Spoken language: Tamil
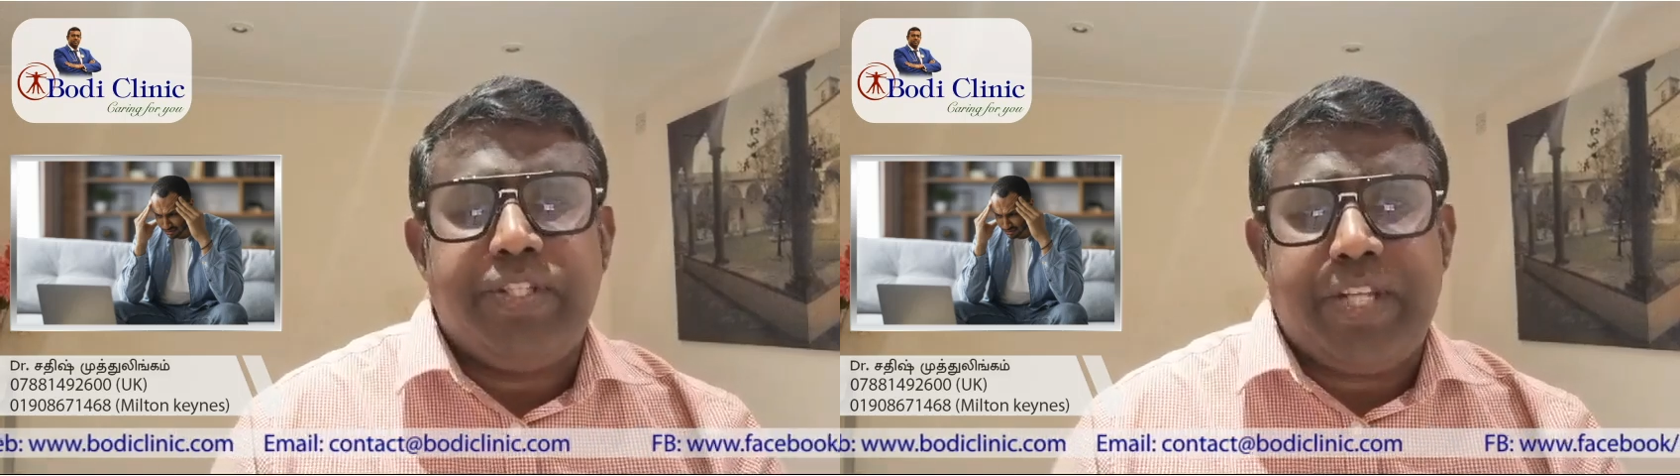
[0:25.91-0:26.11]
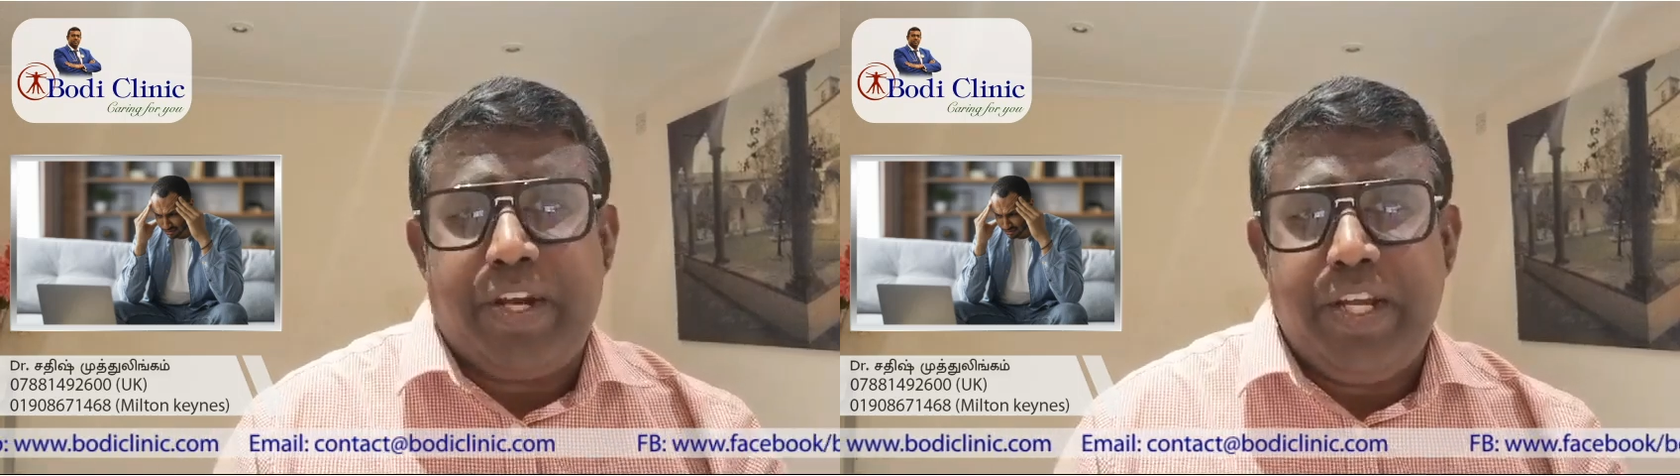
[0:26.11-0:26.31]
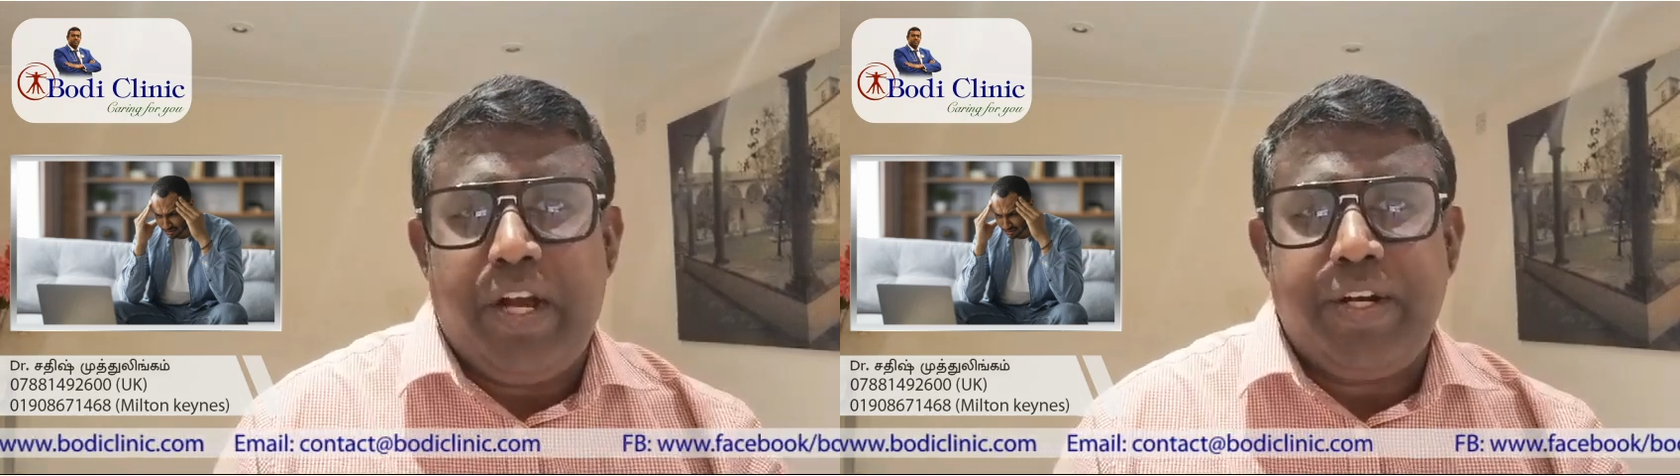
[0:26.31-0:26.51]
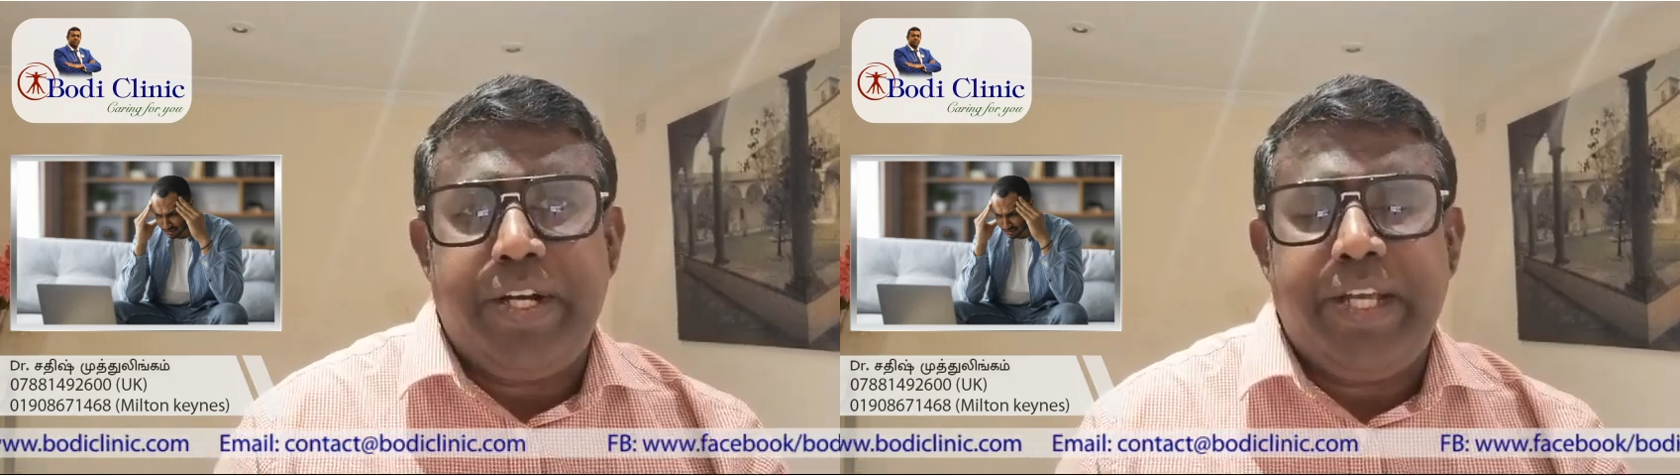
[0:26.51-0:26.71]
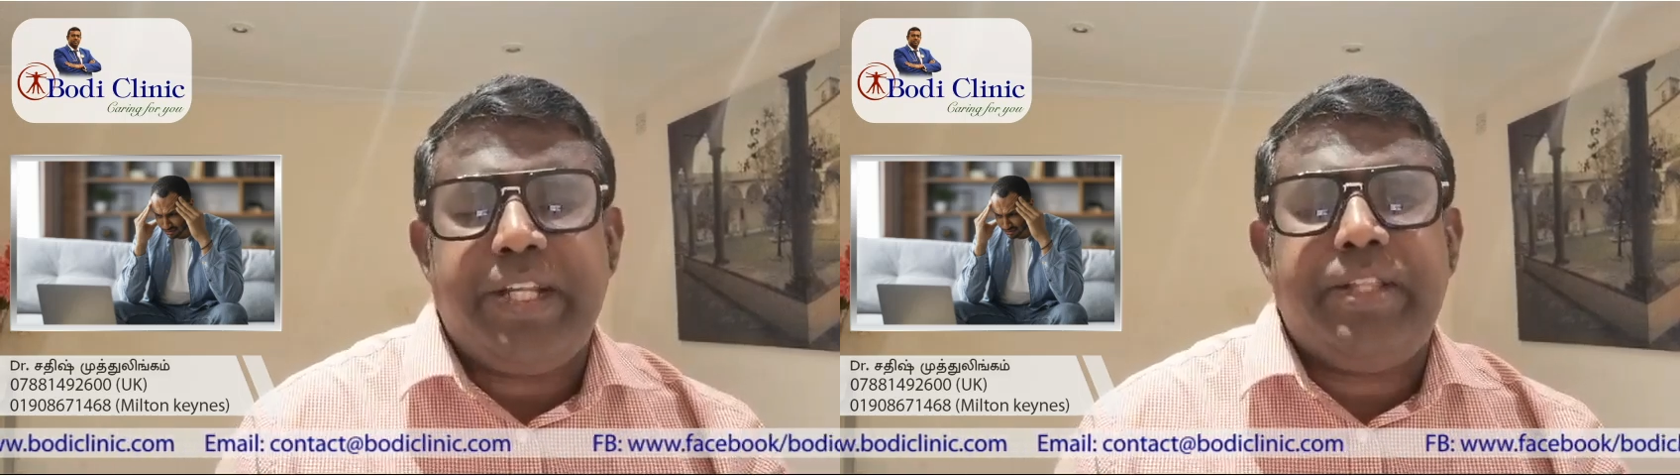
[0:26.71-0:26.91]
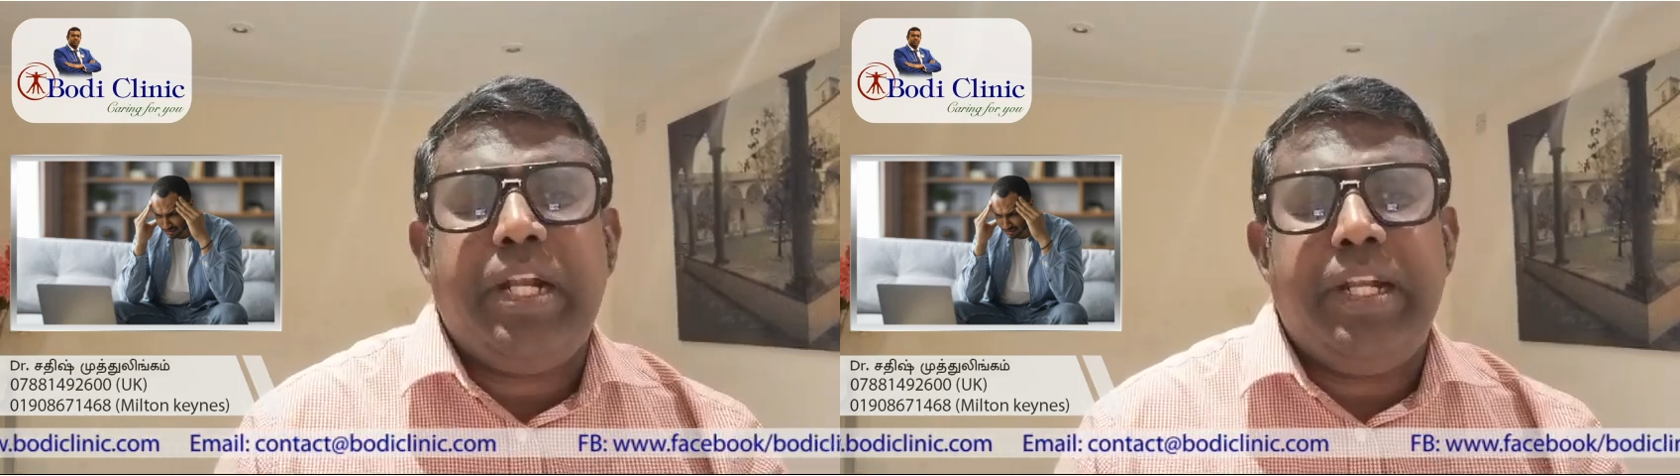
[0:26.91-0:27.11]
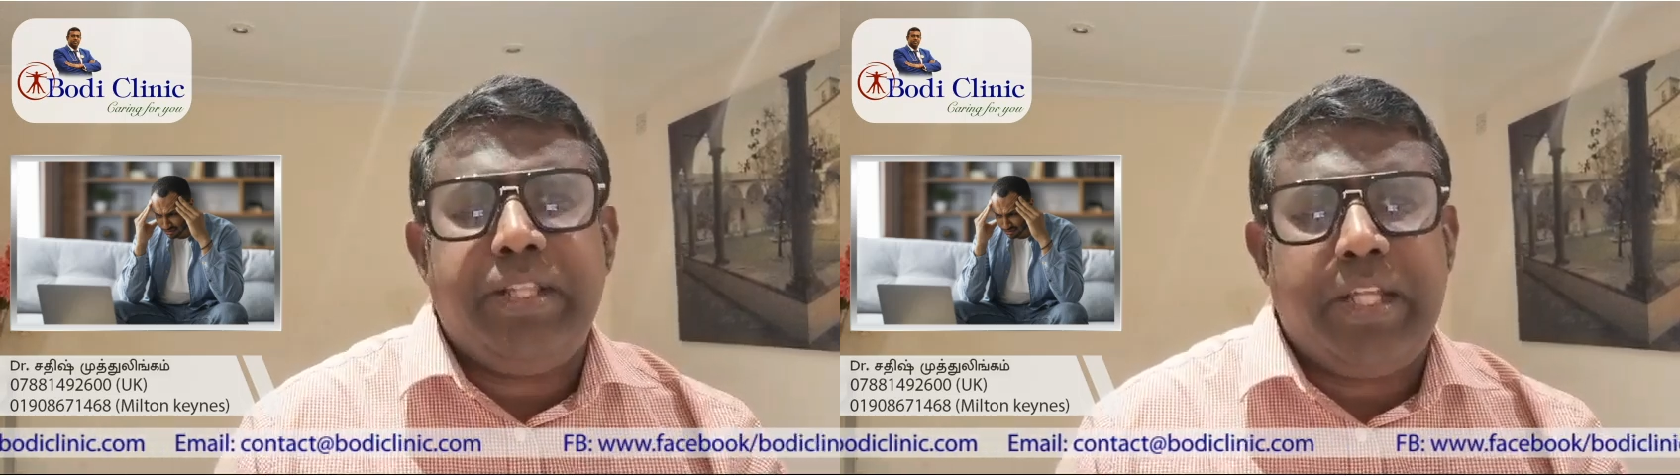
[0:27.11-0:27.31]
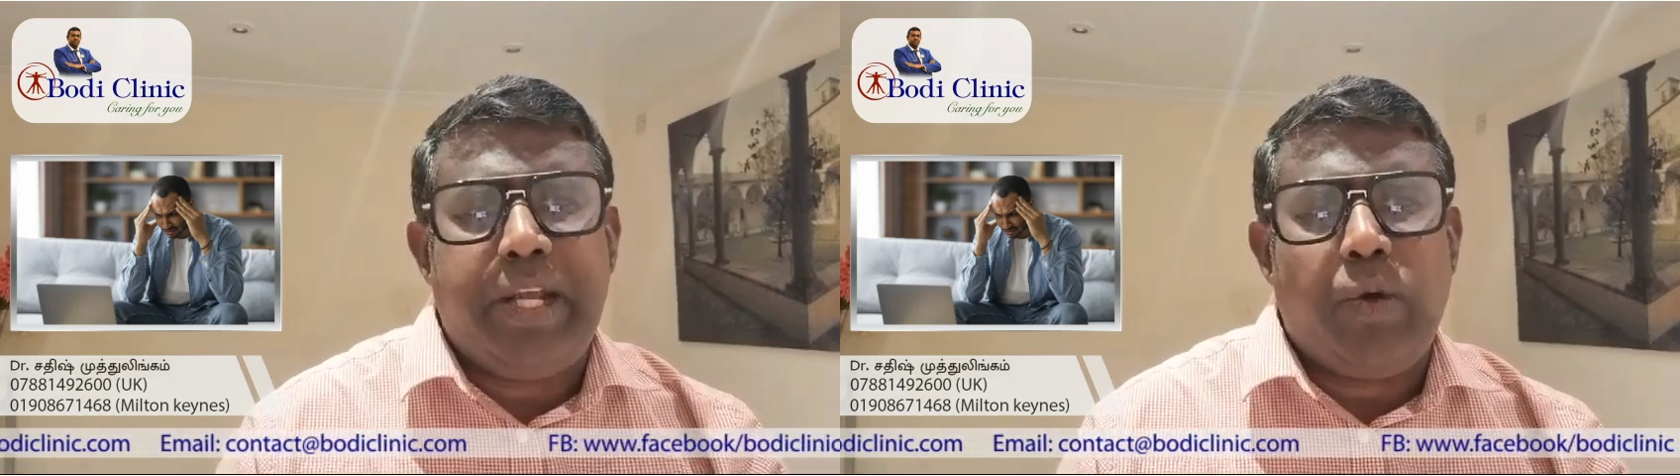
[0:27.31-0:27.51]
சரியான நேரத்தில்
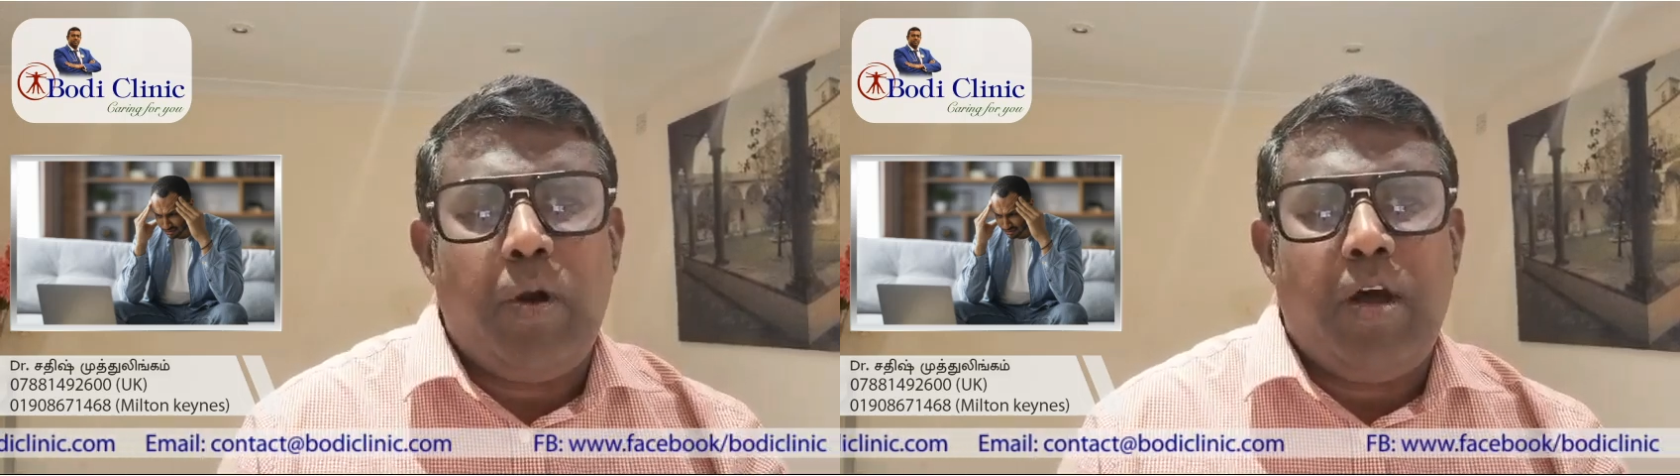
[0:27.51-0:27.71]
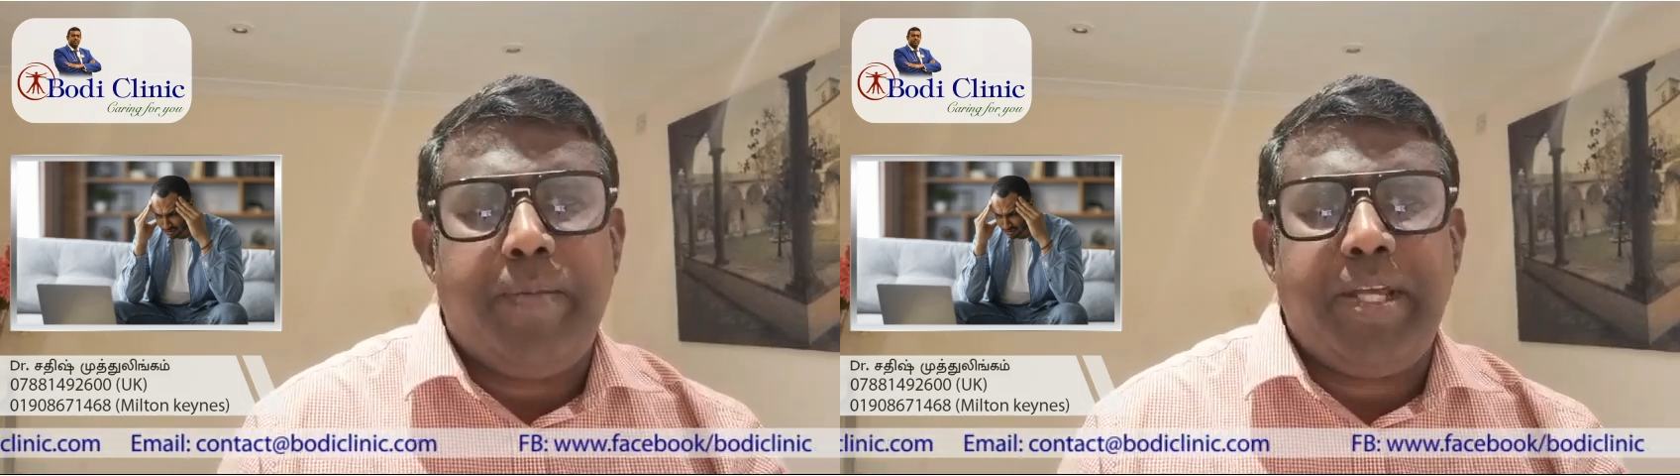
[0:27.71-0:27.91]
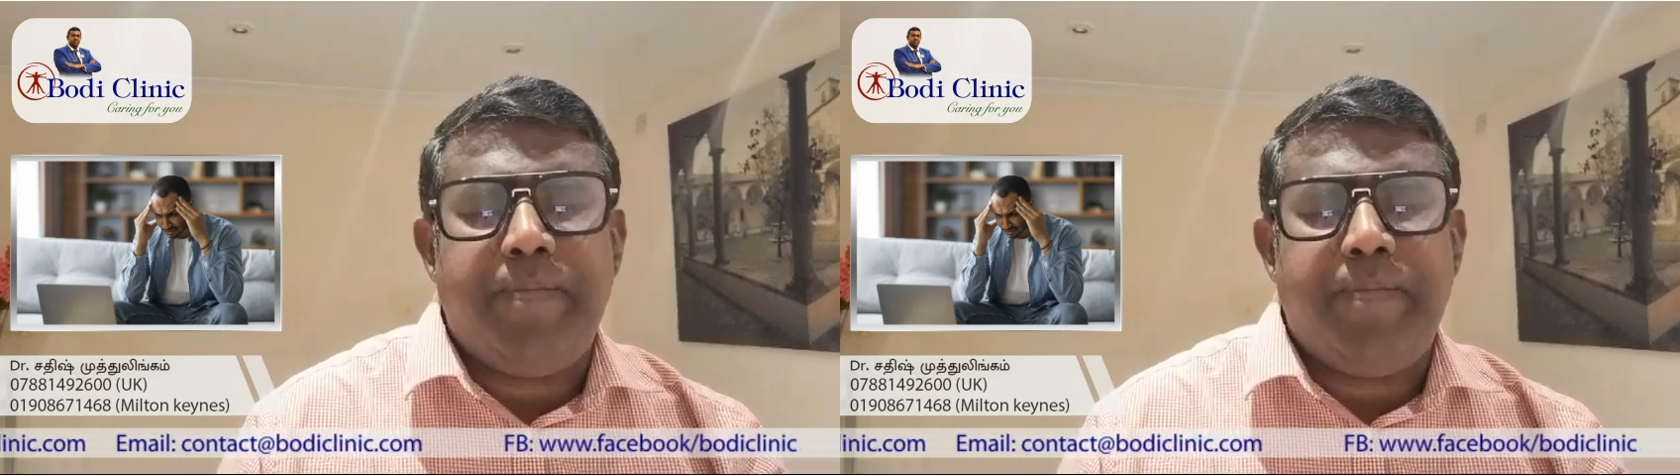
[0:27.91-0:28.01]
நித்திரை கொள்ளாமை